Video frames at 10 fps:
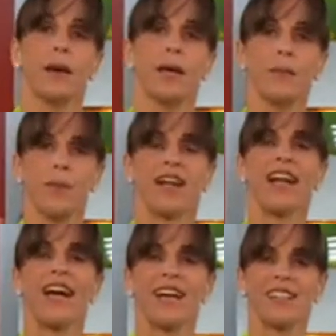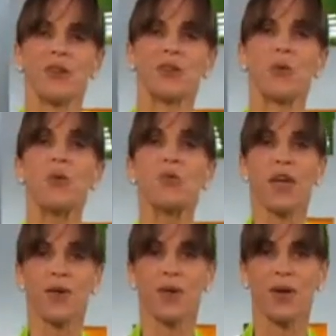impregnadas y no se
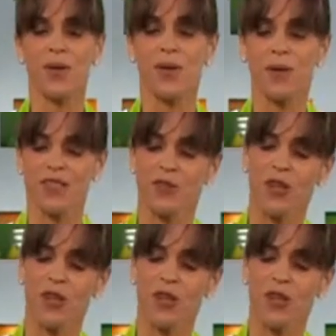juntan con el de masa.